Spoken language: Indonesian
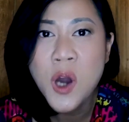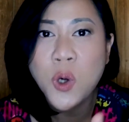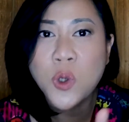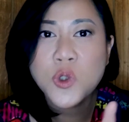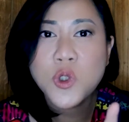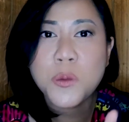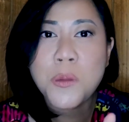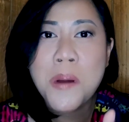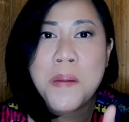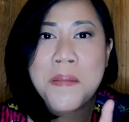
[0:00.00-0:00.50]

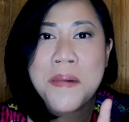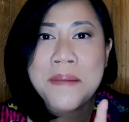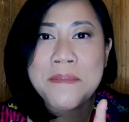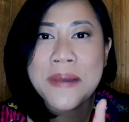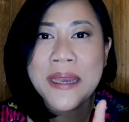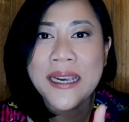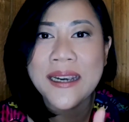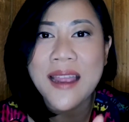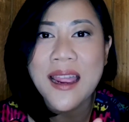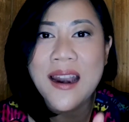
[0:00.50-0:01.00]
untuk
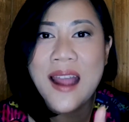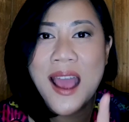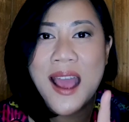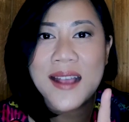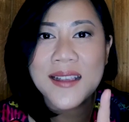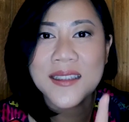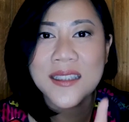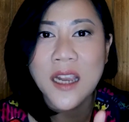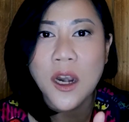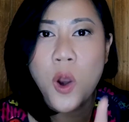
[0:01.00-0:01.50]
memamerkan
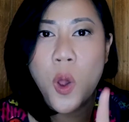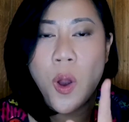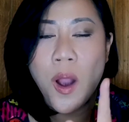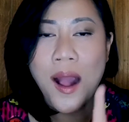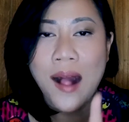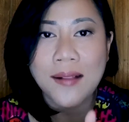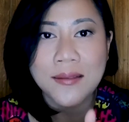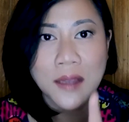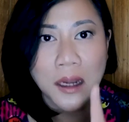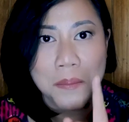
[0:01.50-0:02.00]
hasil
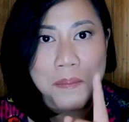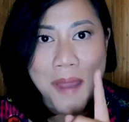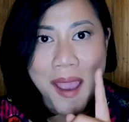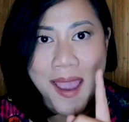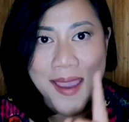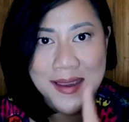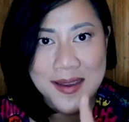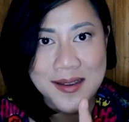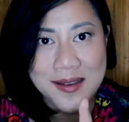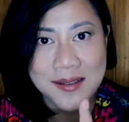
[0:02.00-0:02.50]
lokal
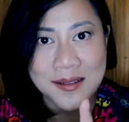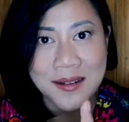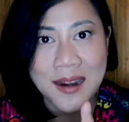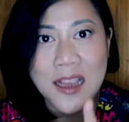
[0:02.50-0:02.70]
terbaik.